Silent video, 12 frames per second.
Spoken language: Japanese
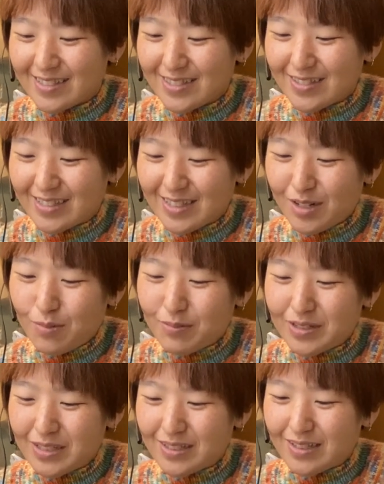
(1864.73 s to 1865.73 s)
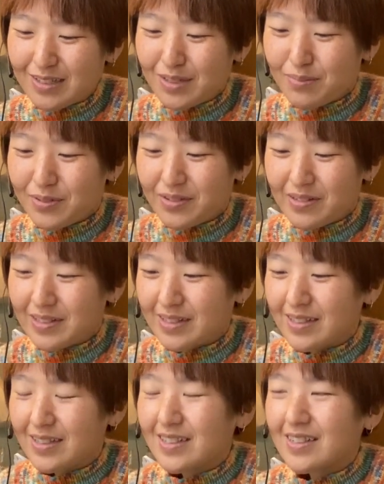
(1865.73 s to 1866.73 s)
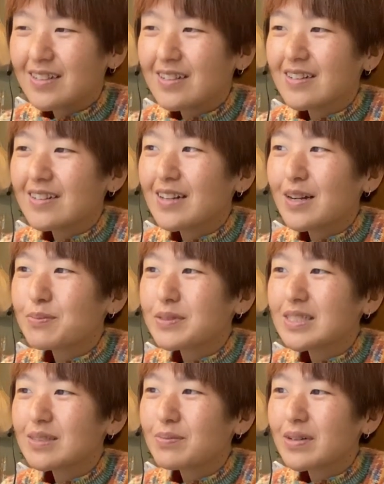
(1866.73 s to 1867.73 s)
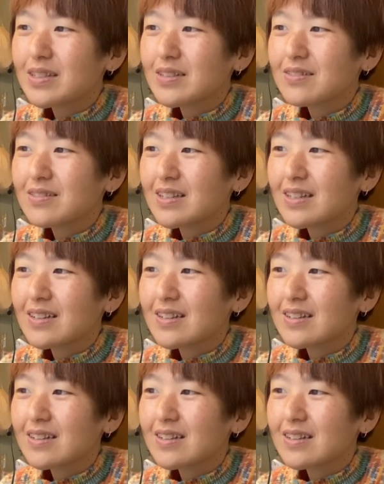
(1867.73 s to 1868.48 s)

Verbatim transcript: それいいかもしれない、でも。紙芝居読んで